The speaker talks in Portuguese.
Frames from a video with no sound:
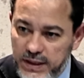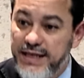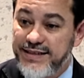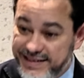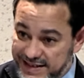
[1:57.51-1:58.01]

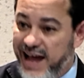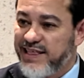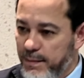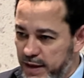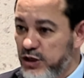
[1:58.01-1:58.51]

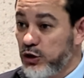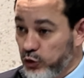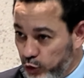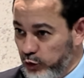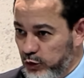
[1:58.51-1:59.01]

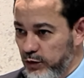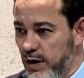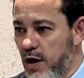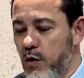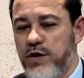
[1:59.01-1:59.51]
exatamente tudo,
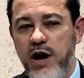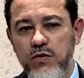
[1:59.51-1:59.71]
o que